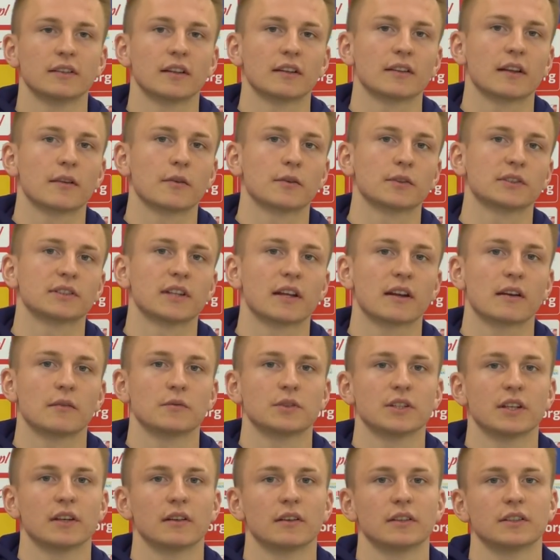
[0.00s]
natomiast
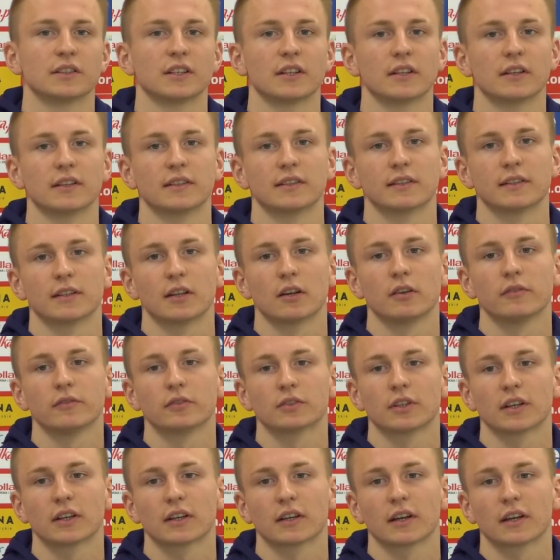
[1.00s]
staram się, się jeść
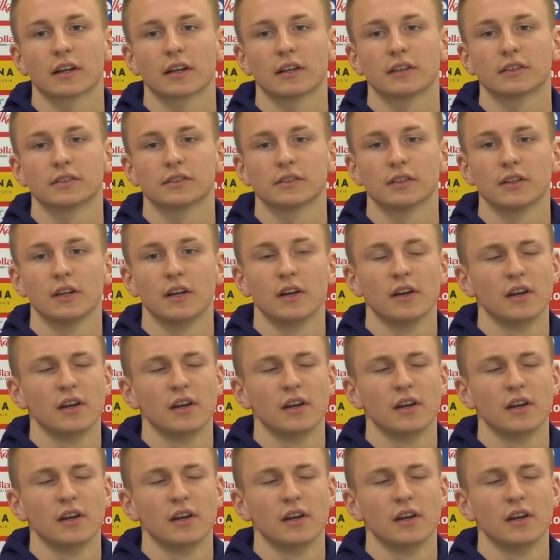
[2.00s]
zdrowo, tak, jakieś